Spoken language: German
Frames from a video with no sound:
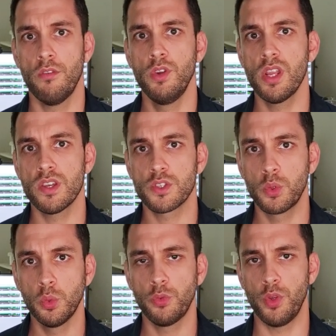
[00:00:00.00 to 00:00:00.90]
würde es
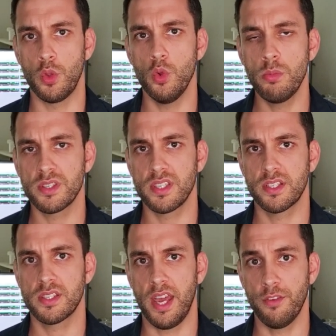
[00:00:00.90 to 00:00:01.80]
gut für die
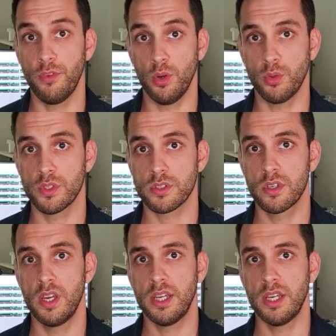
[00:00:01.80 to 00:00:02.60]
Übersicht sein für uns,